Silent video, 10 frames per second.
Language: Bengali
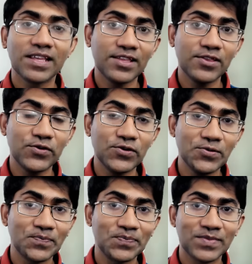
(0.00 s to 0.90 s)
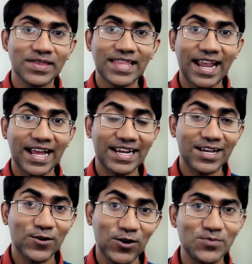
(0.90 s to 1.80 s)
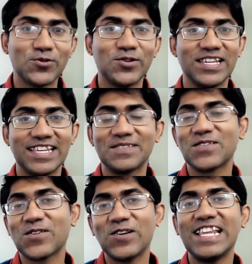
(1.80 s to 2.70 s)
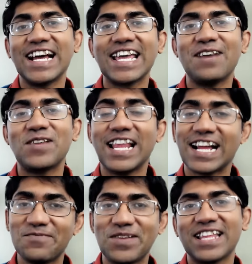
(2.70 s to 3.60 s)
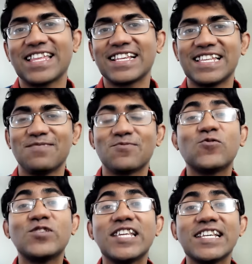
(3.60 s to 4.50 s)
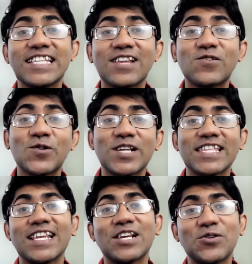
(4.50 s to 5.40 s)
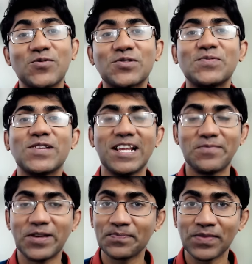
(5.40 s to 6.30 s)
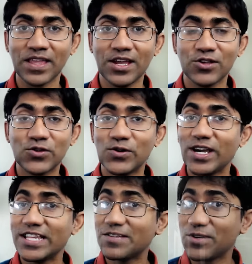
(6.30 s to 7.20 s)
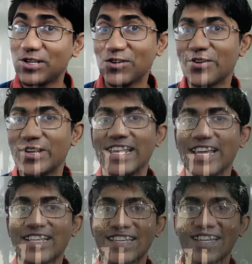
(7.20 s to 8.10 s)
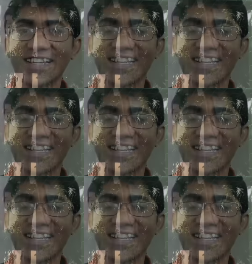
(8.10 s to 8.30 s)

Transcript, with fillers: কিন্তু তার আগে একটা গল্প করে নিই কদিন আগে আমার এলাকায় বেড়াতে গেছিলাম কুষ্টিয়া জেলার খোকসা থানার সমসপুর গ্রামে তো এই যে ভিডিও করে নিয়ে আইছি